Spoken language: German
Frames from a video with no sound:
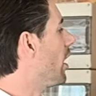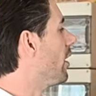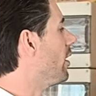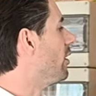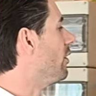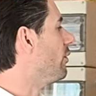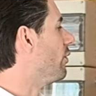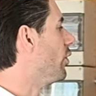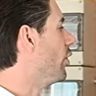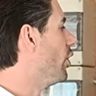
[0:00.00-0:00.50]

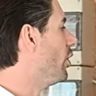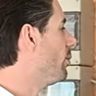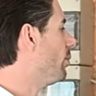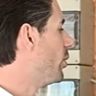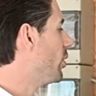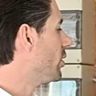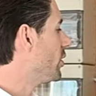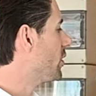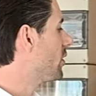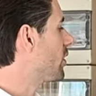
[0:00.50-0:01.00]
eine
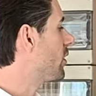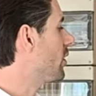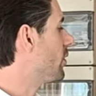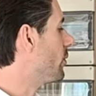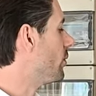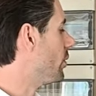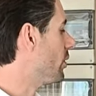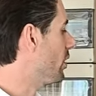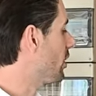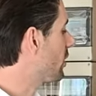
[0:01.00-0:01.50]
Wallbox
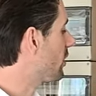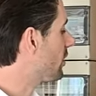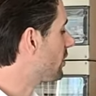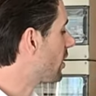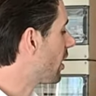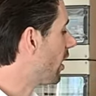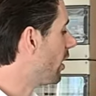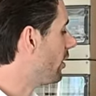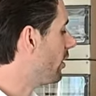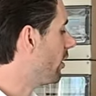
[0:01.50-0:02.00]
und das ist
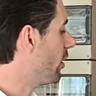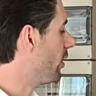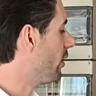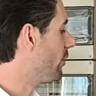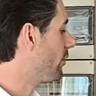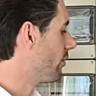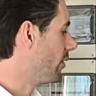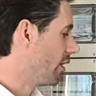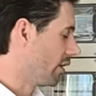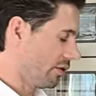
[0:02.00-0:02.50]

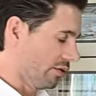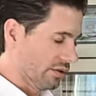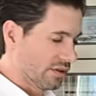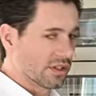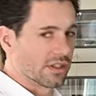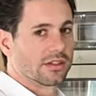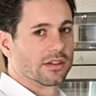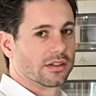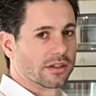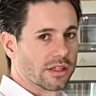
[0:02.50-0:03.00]
keine
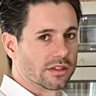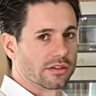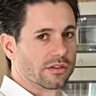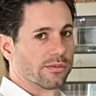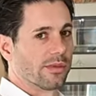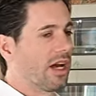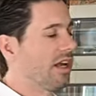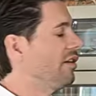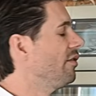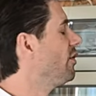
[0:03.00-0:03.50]
grundsätzlich eine ganz
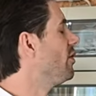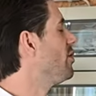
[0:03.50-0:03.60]
normale